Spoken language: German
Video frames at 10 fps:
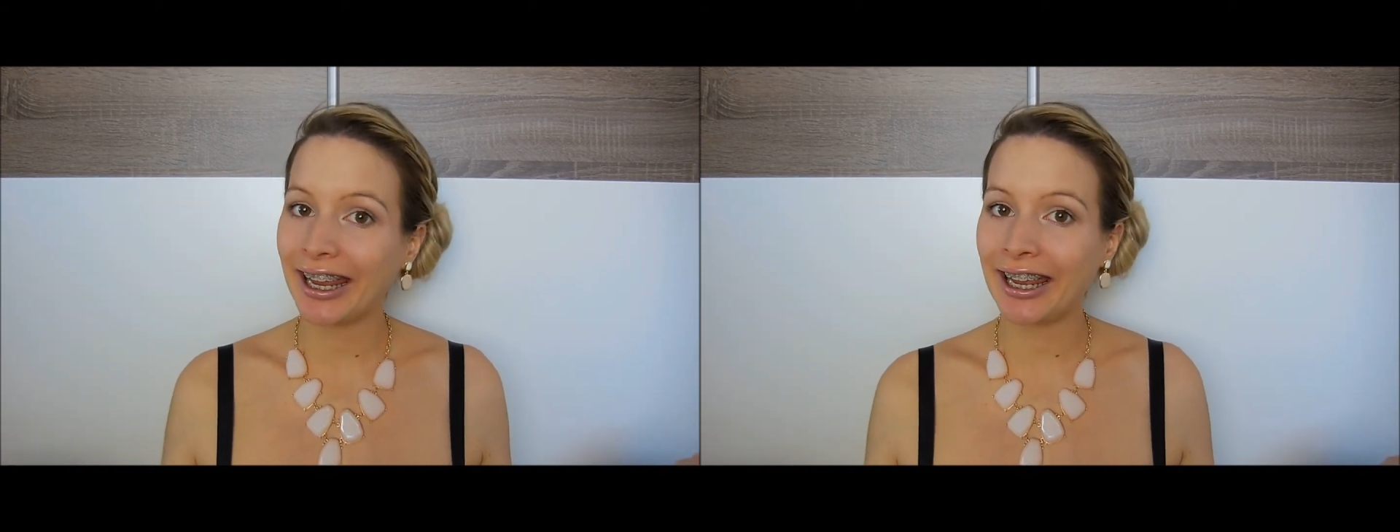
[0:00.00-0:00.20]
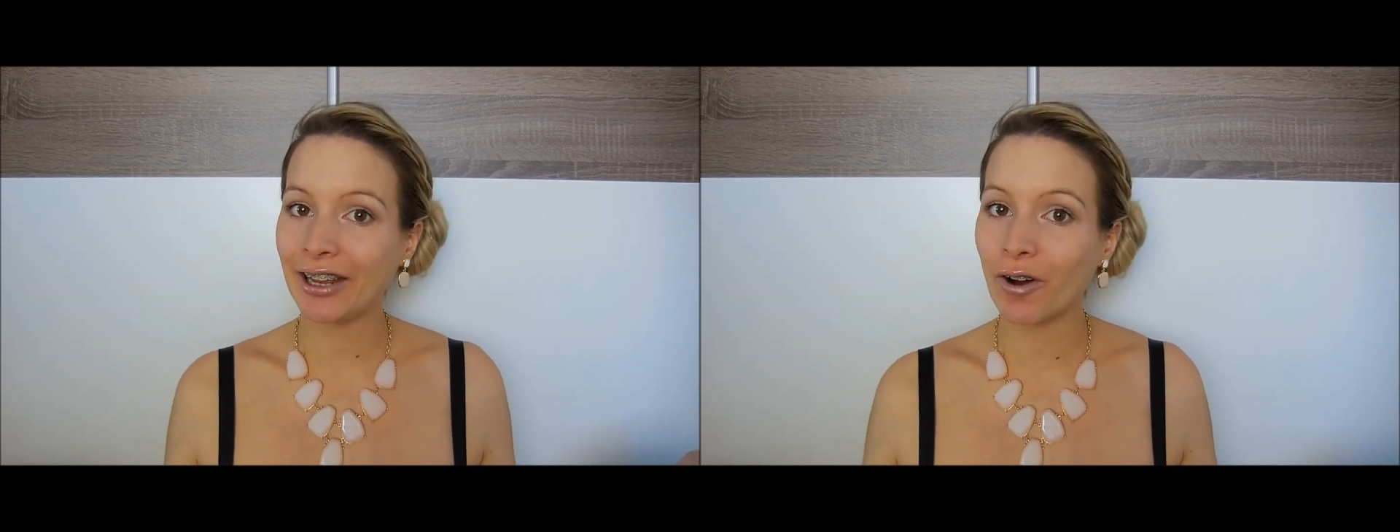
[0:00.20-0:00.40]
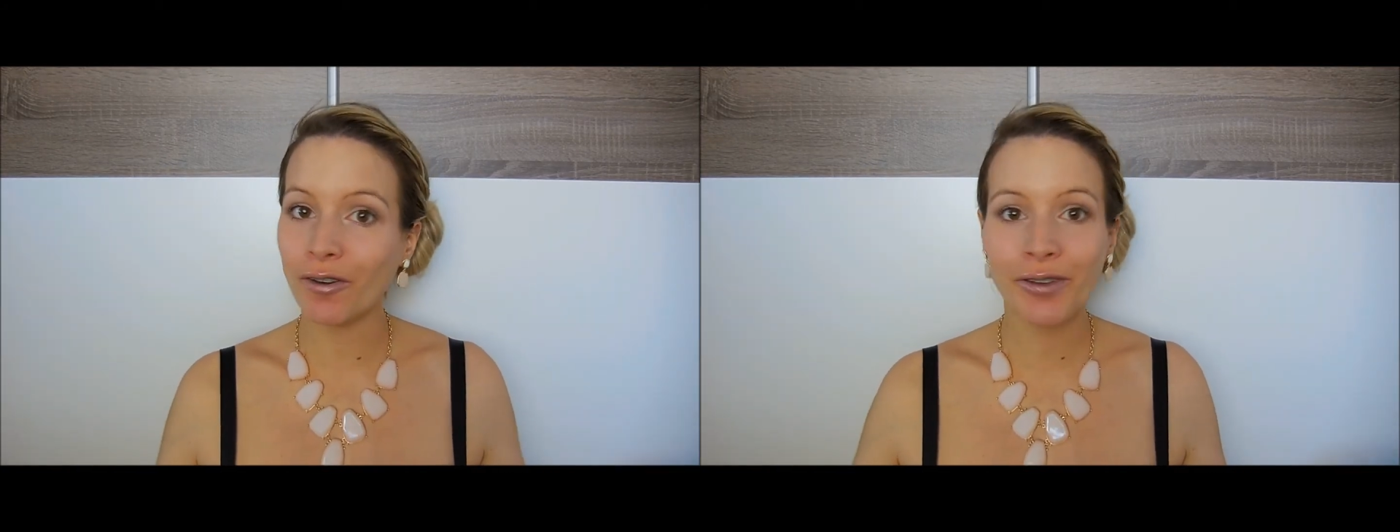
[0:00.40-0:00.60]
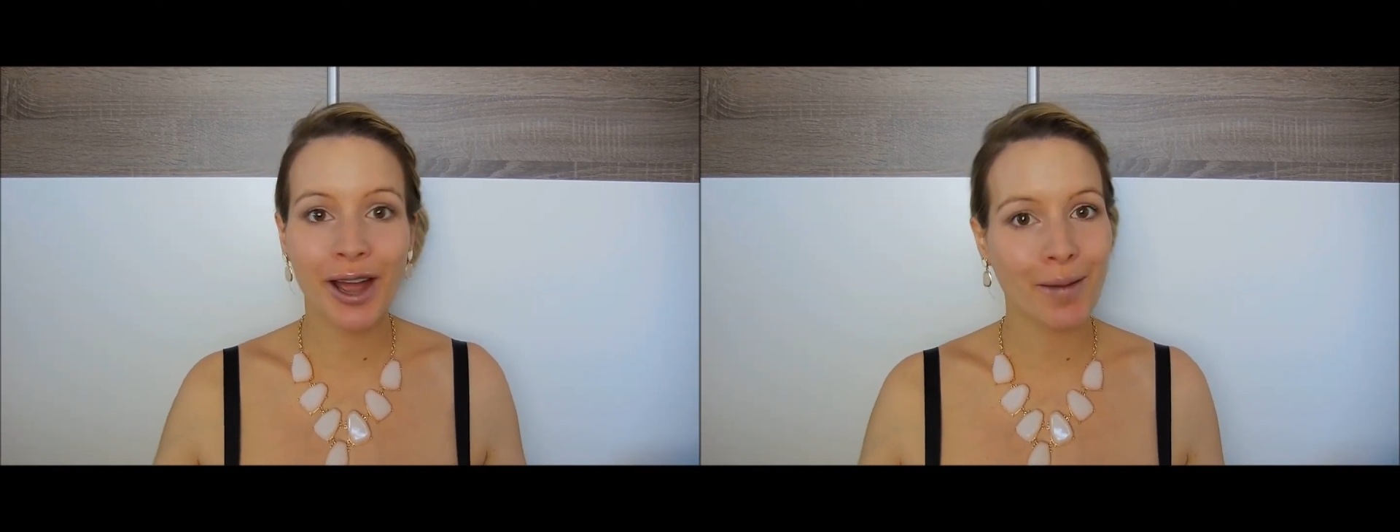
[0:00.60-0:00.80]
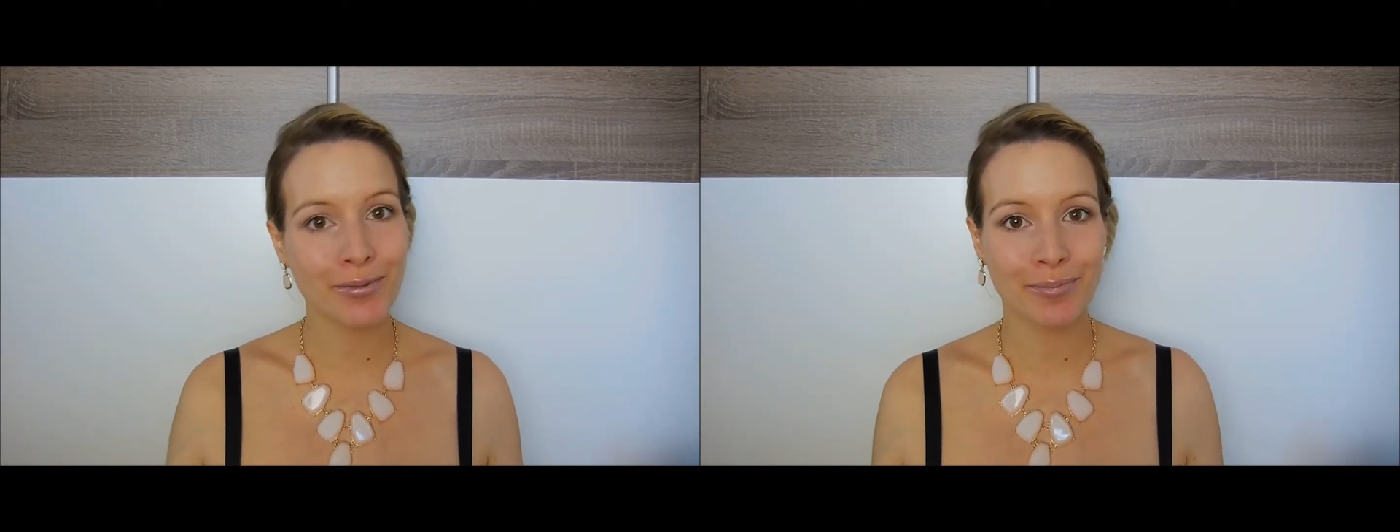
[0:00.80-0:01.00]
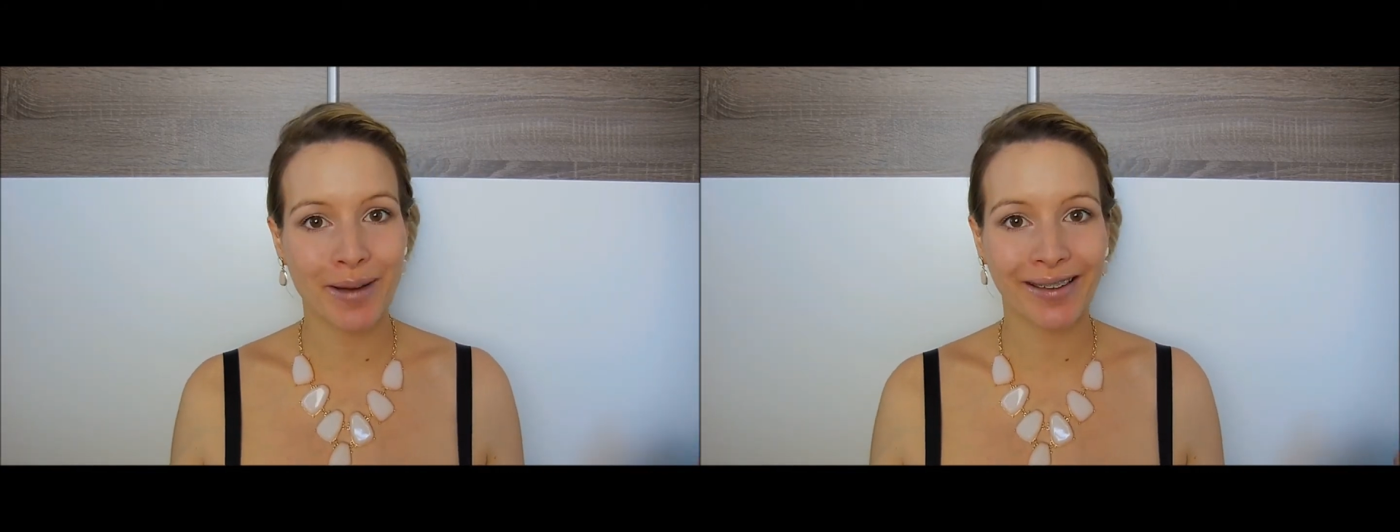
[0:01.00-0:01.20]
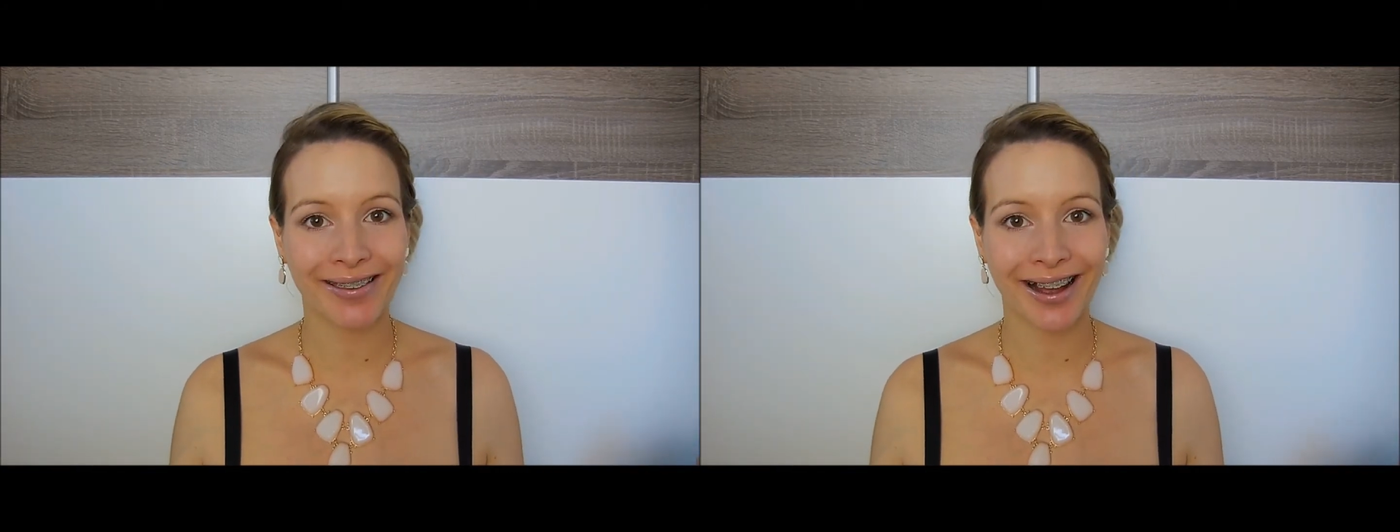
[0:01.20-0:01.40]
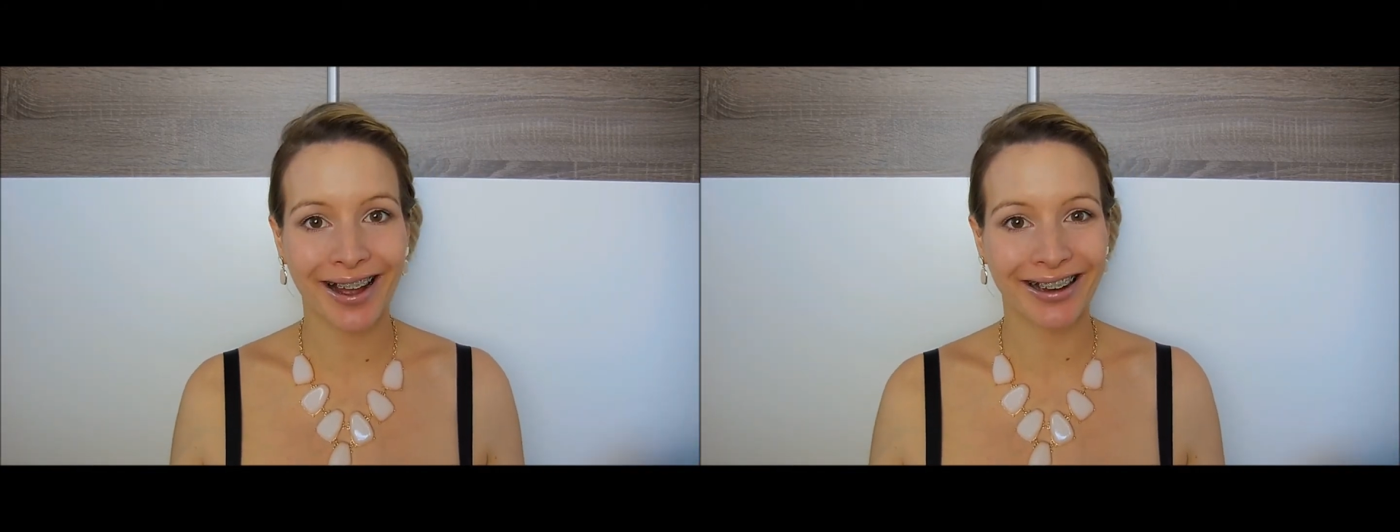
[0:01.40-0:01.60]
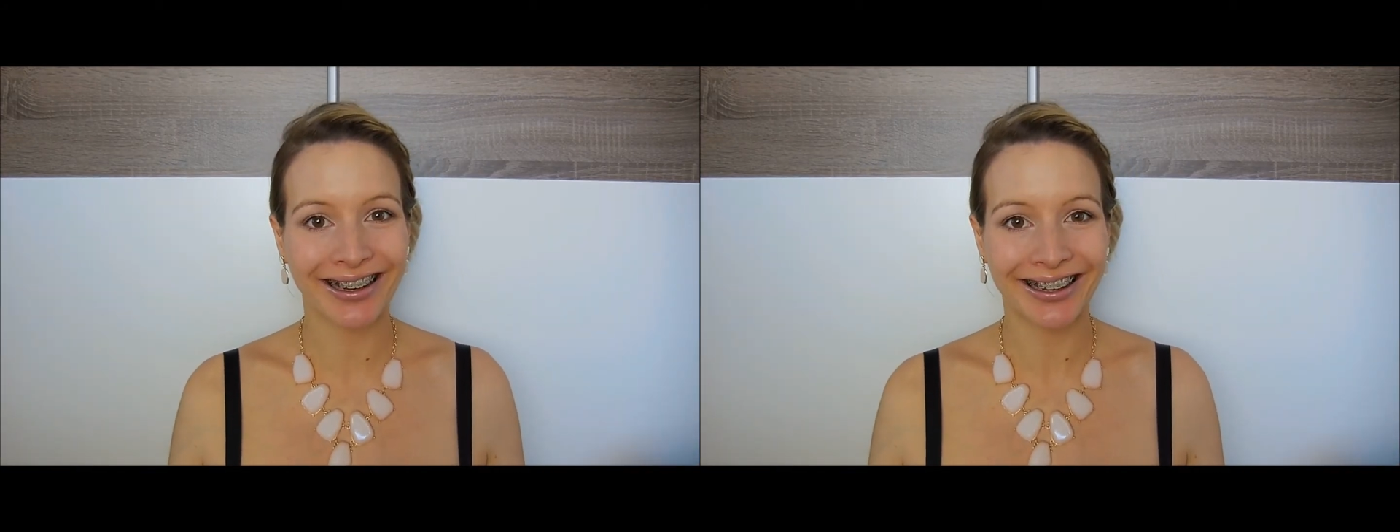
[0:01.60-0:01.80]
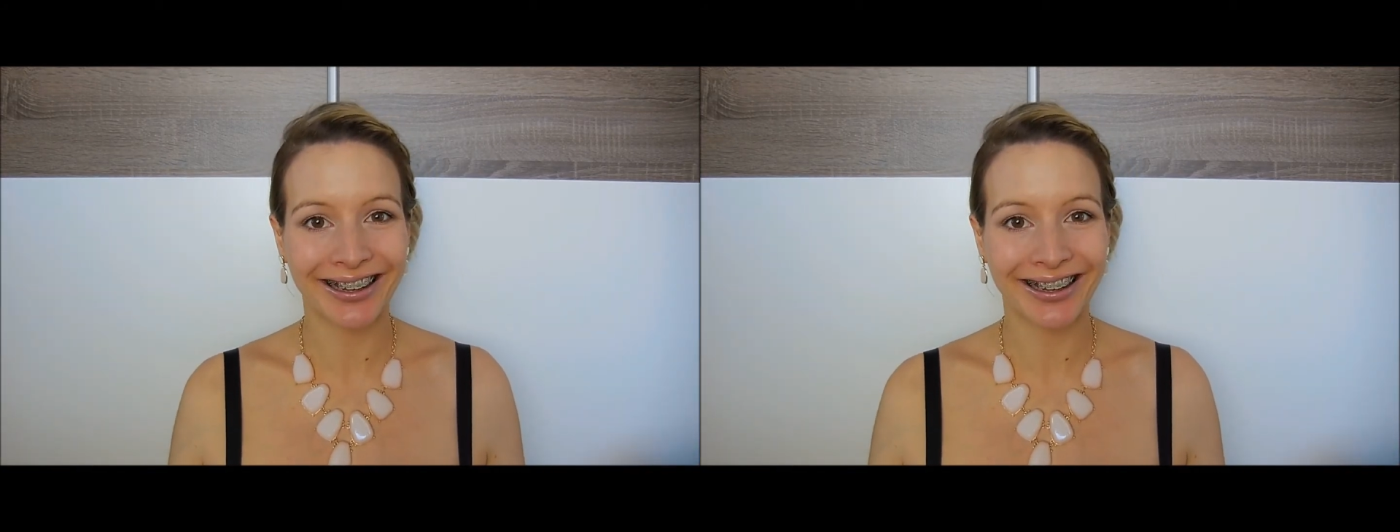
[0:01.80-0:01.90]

Ich hoffe, ihr habt Spaß daran.